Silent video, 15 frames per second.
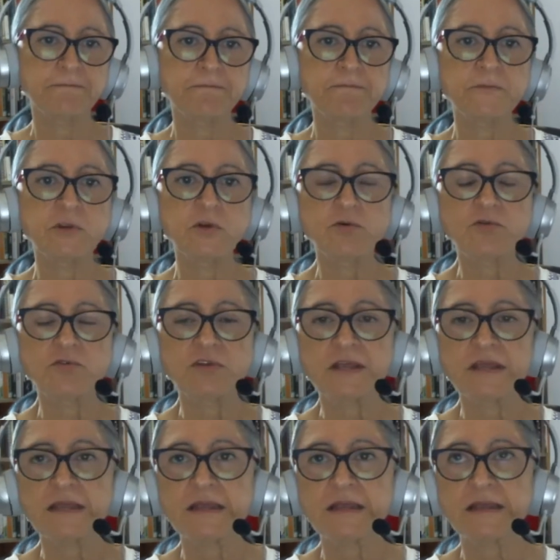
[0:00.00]

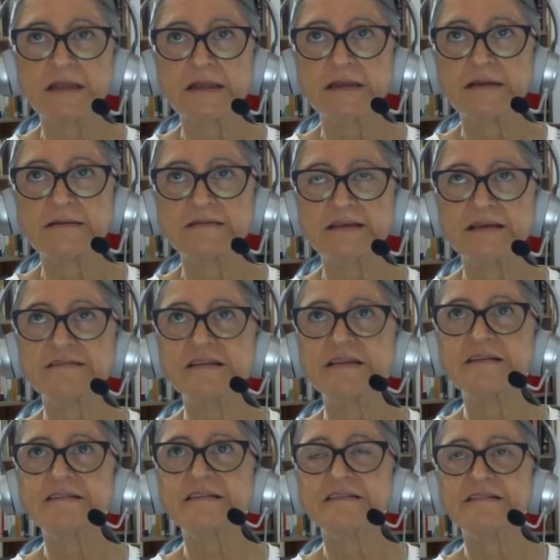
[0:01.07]
Entonces, eh, se hace
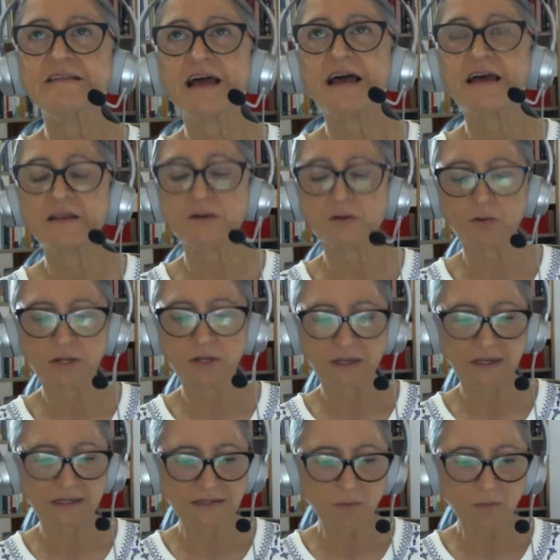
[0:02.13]
necesario que
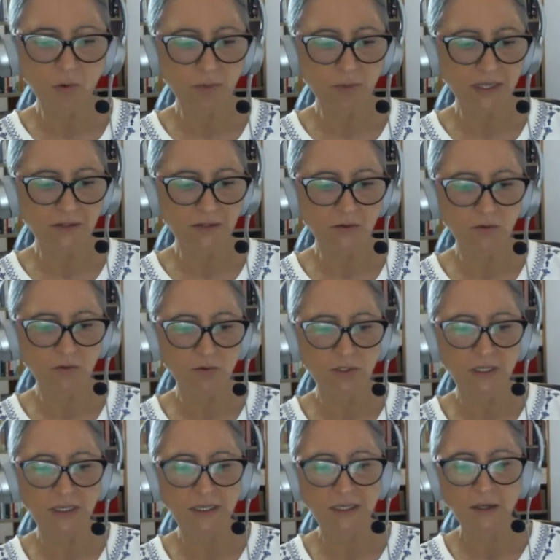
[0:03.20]
en este momento
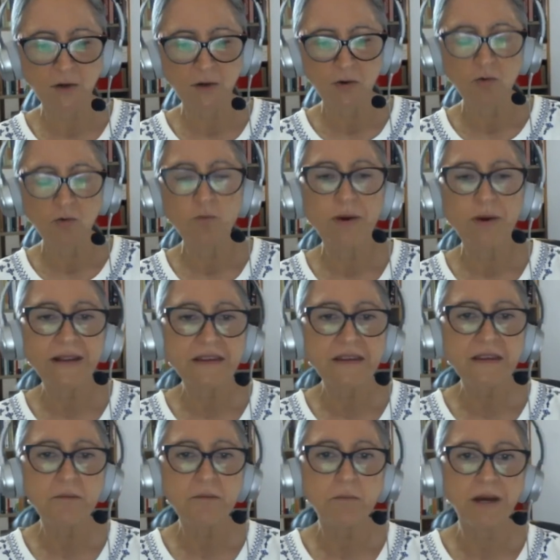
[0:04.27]
donde un
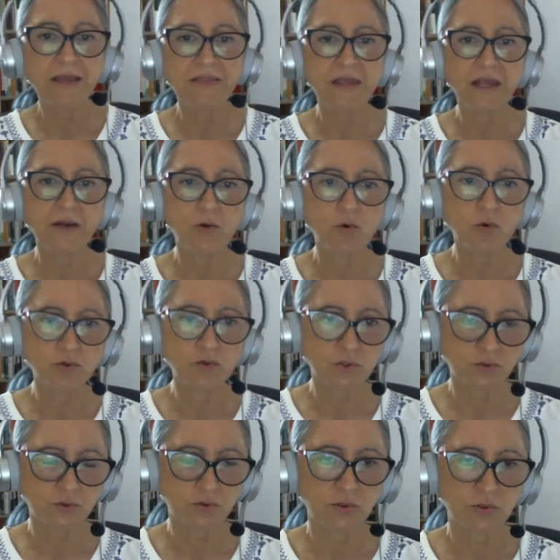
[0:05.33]
país invade al
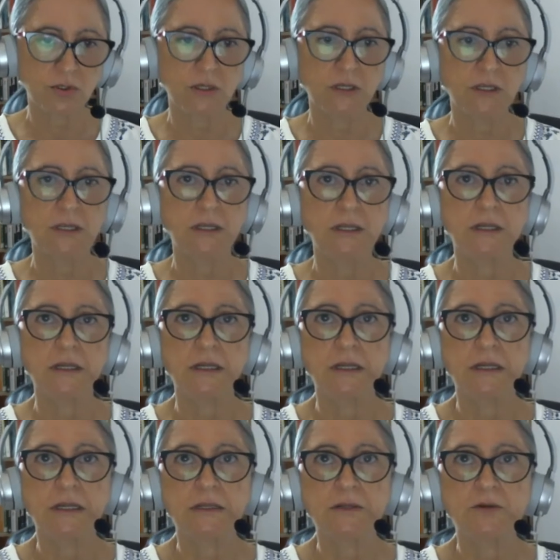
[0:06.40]
otro,
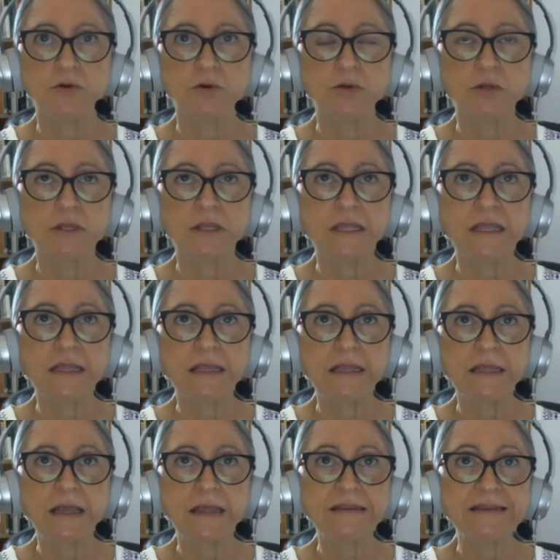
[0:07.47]

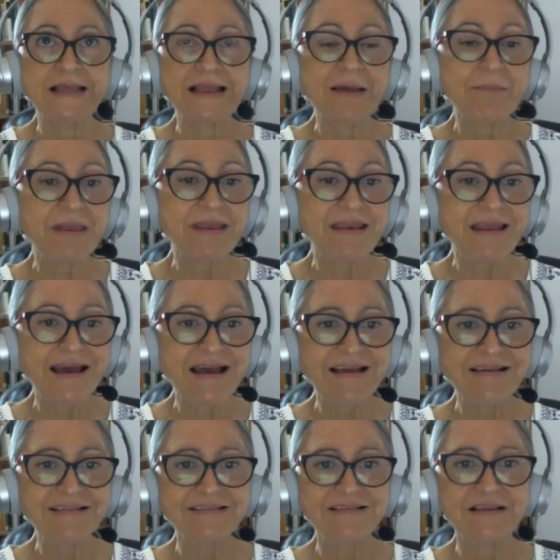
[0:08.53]
donde está la
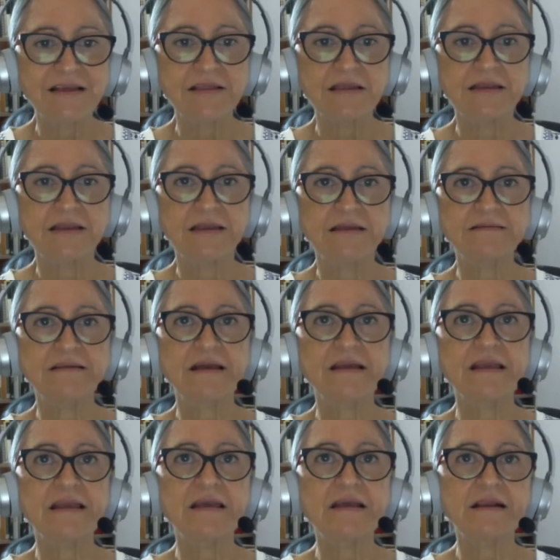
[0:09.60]
amenaza de que esa
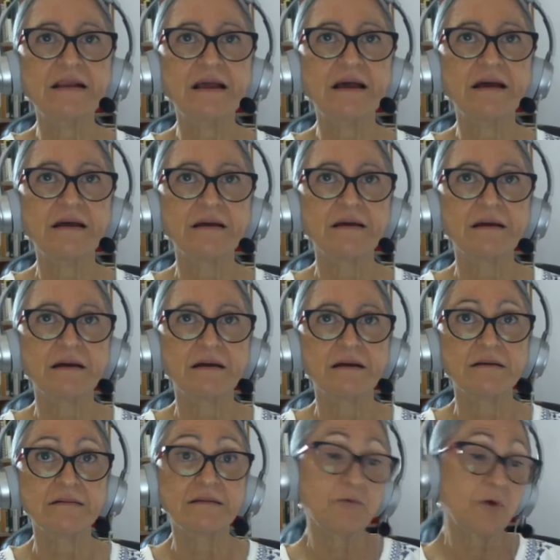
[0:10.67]
guerra
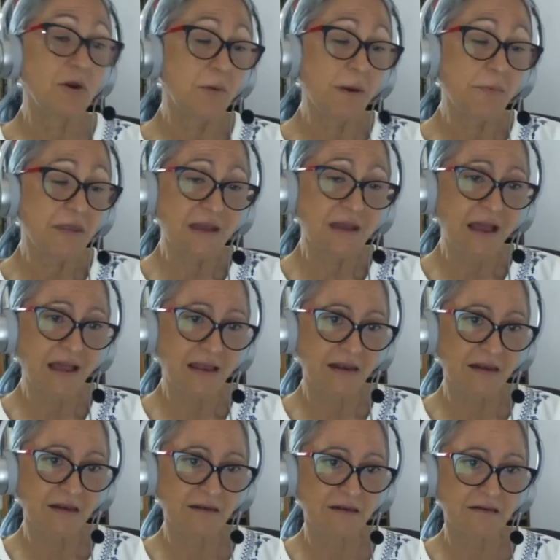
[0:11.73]
se vuelva
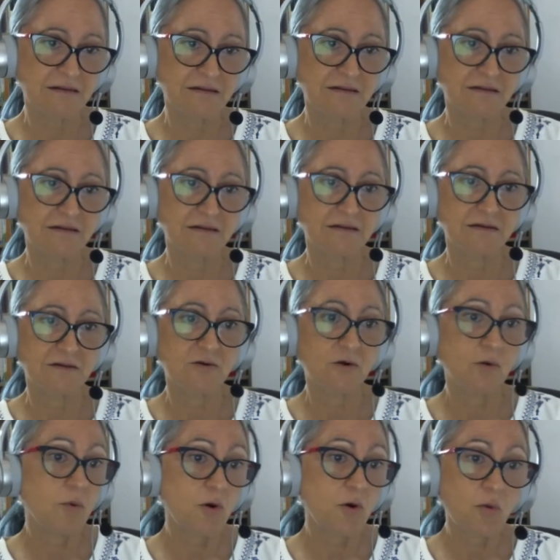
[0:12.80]
viral,
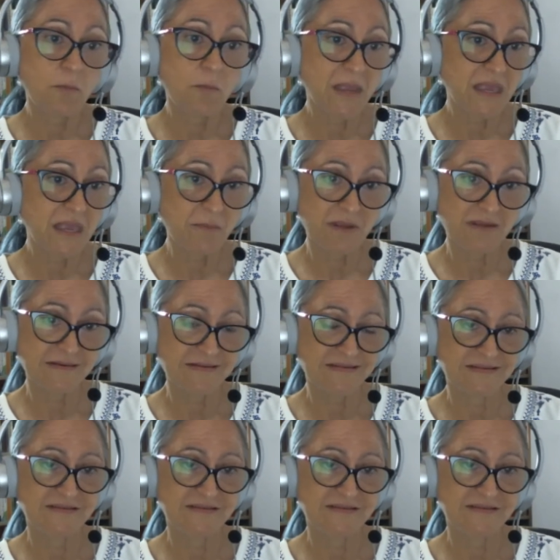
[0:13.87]
como los memes